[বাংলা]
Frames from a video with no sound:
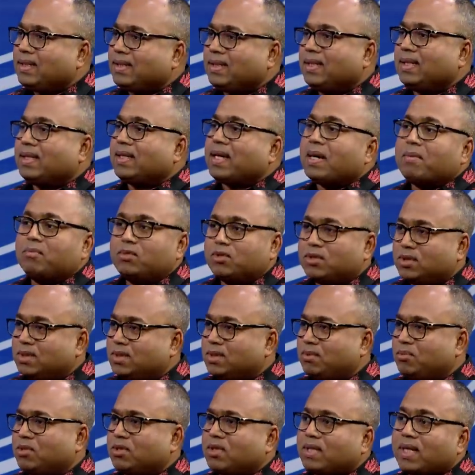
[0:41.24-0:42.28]
দেখি কেমন
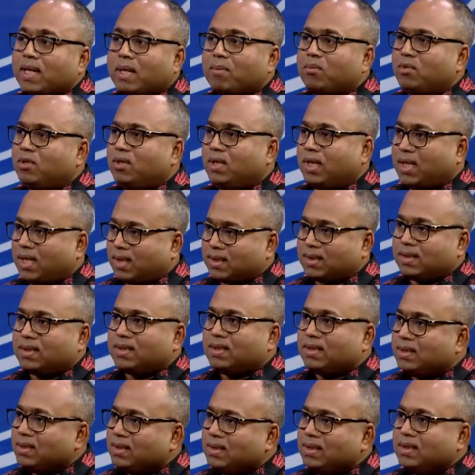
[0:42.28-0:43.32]
জীবন কেমন লাগে
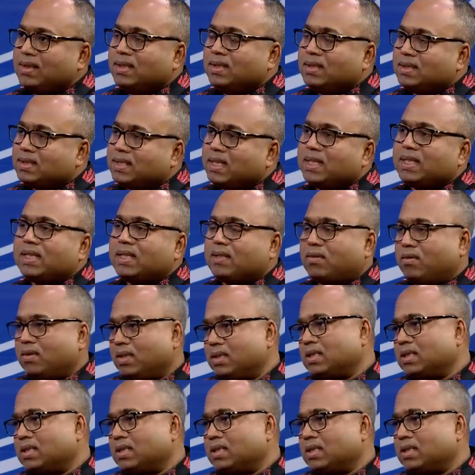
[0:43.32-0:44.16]
সে কারণে